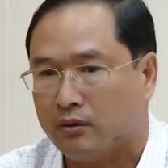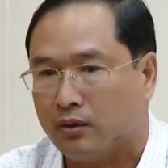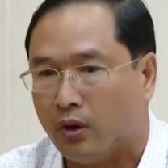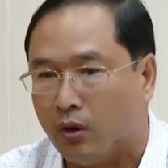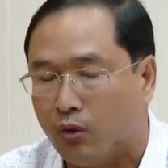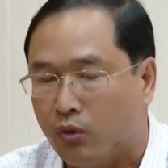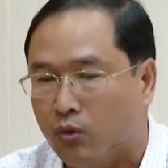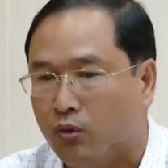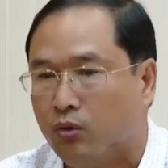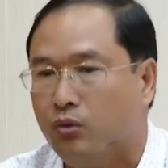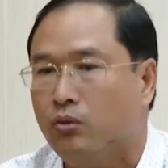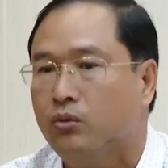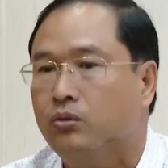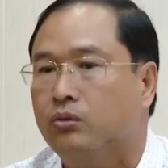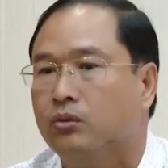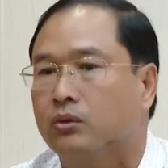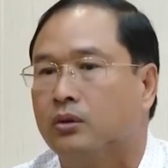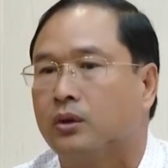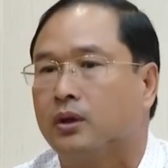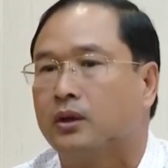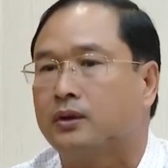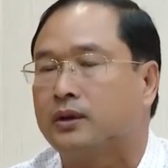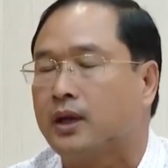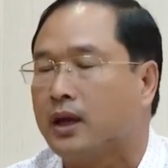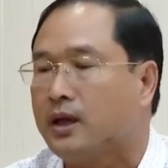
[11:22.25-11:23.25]
đủ
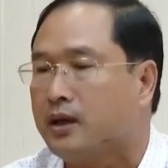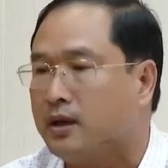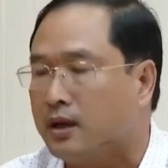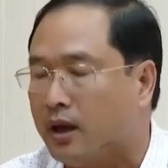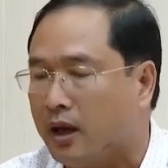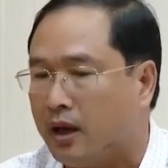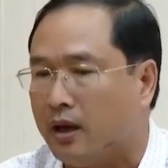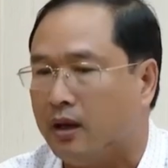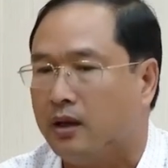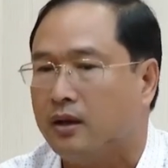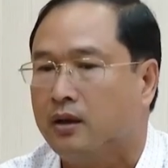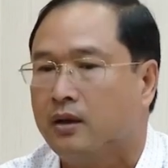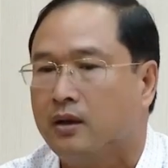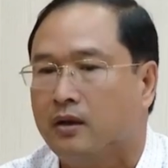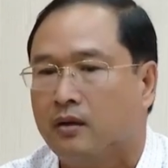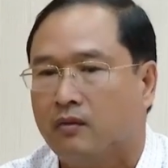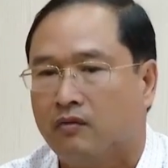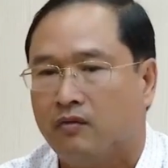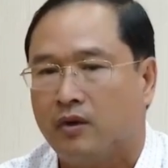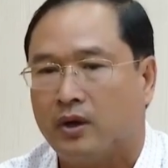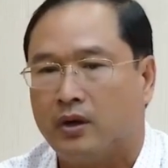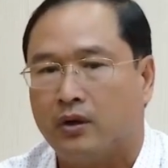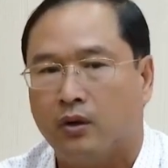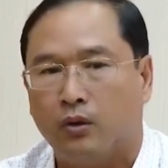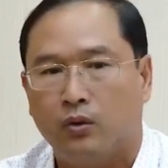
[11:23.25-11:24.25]
tay nghề
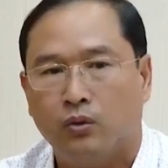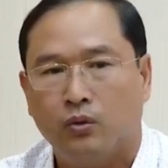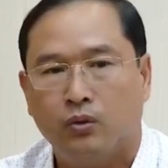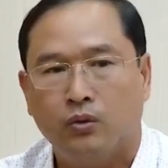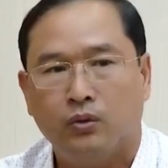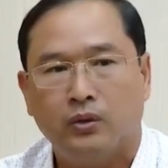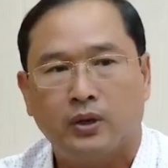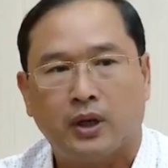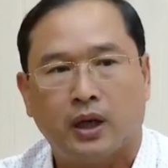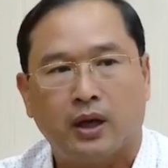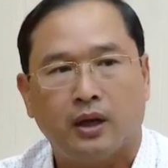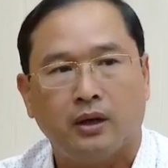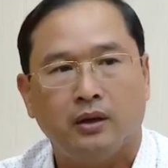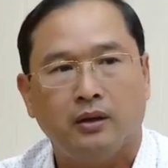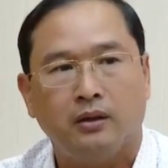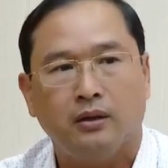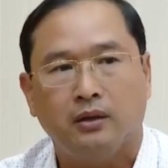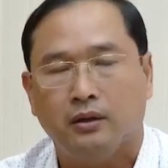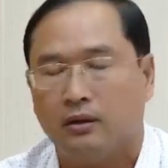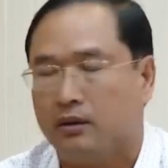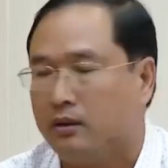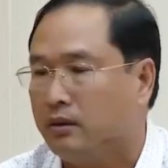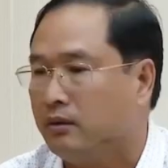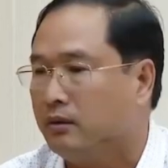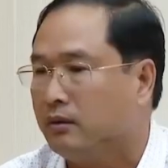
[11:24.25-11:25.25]
và đủ
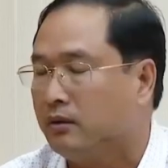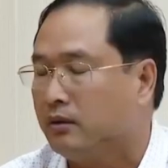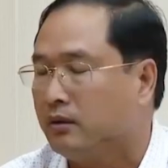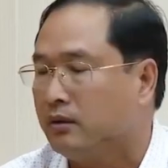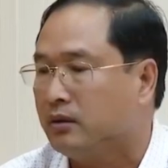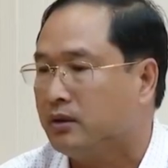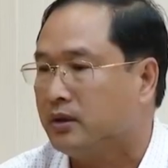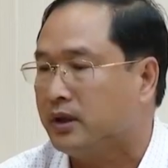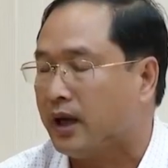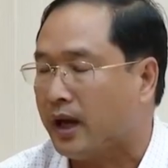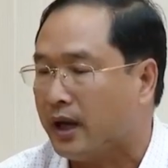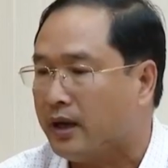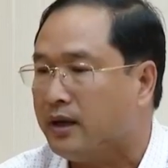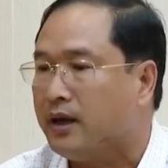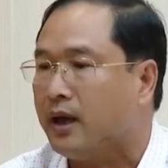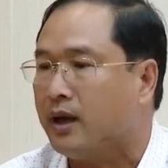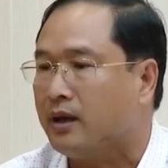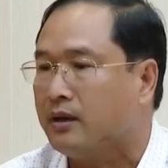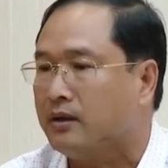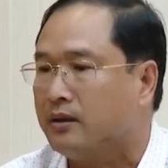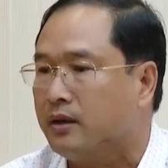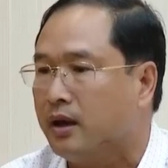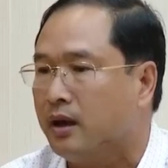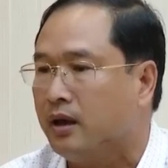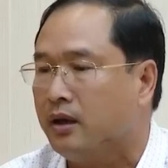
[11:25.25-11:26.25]
cái khả
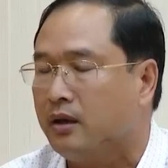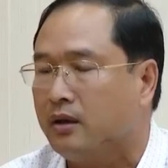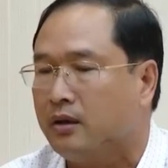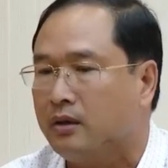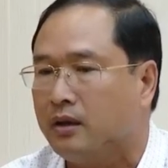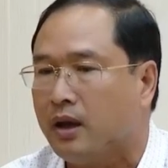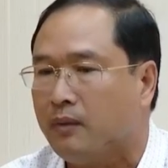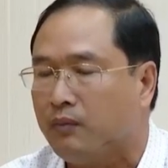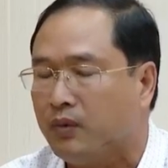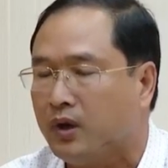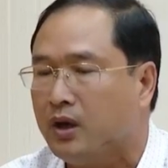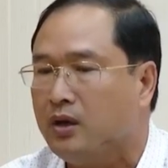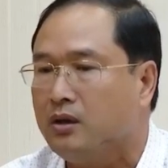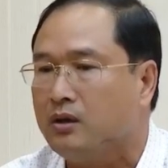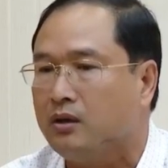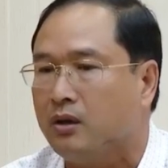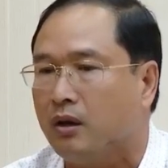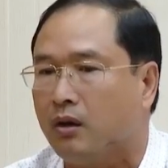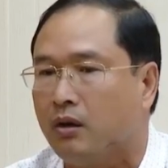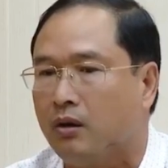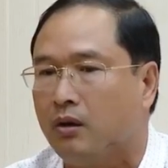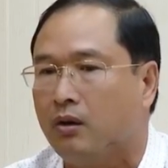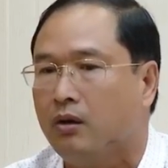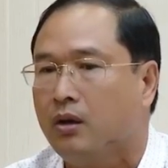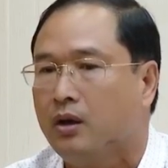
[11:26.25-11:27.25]
năng để đáp ứng
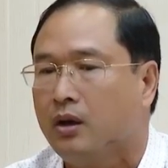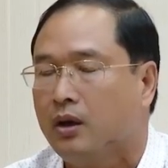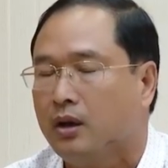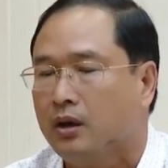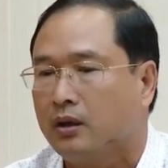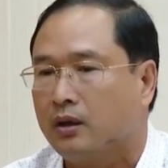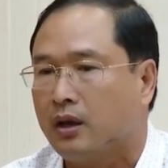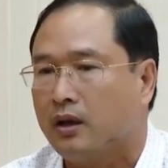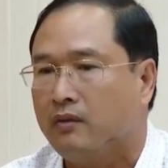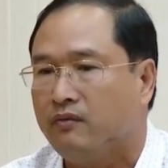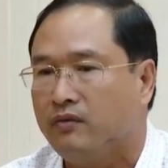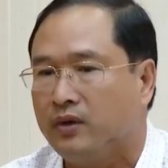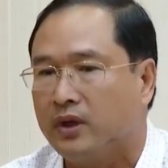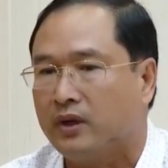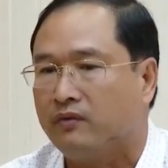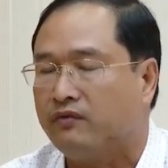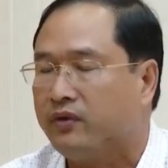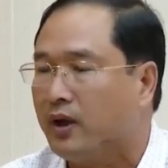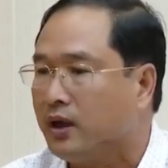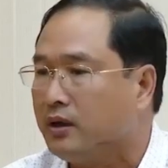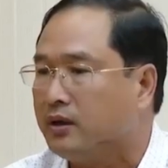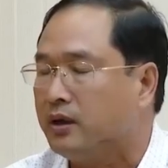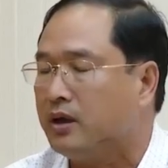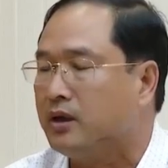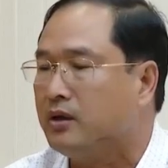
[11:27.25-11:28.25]
cho cái
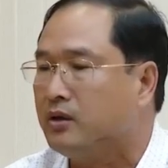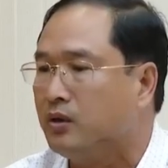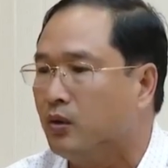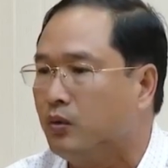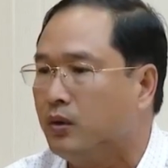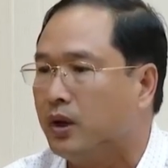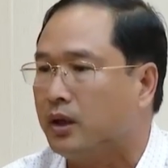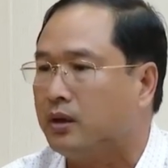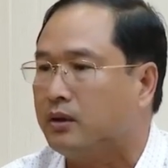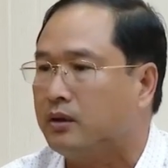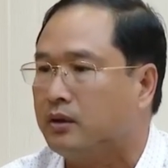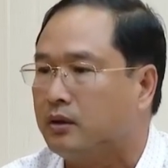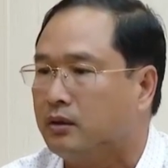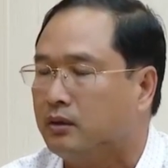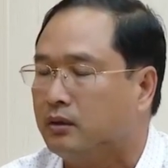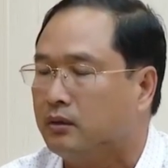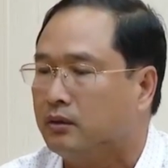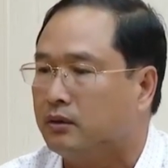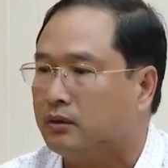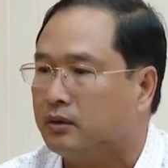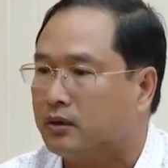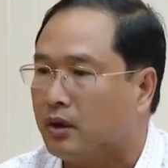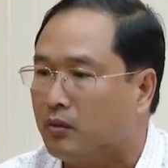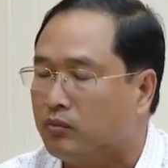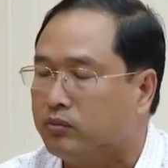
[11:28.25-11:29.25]
việc phát triển du lịch
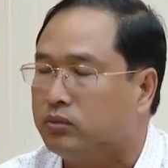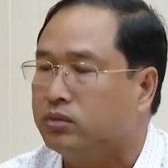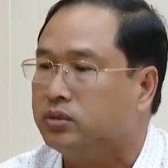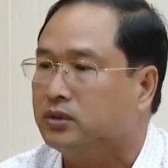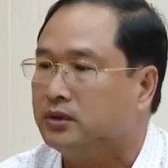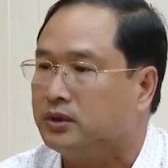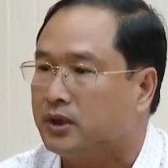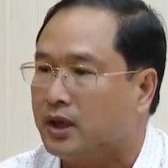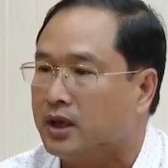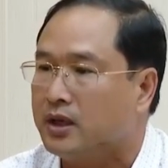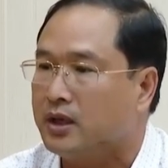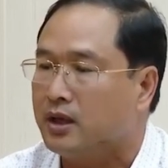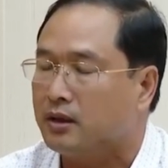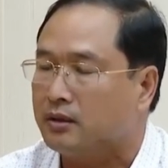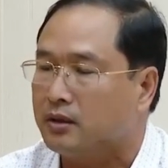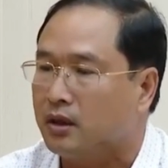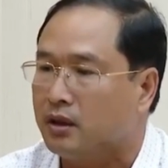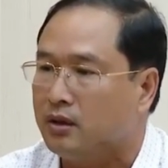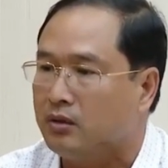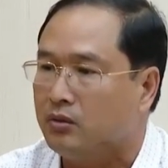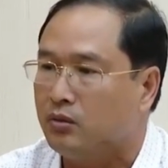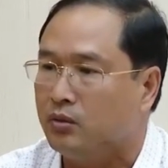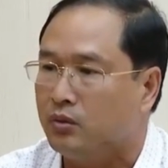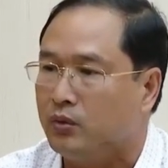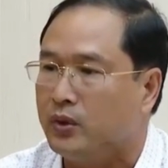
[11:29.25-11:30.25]
trong thời gian
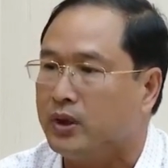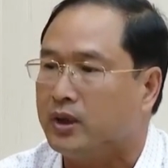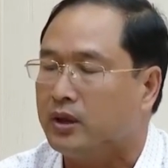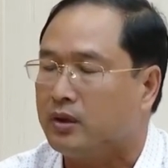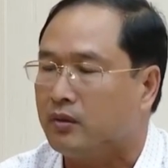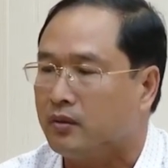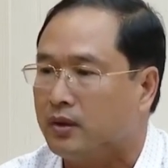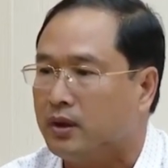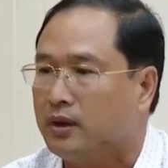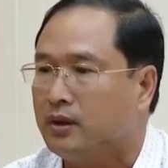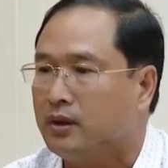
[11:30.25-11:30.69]
tới của huyện Châu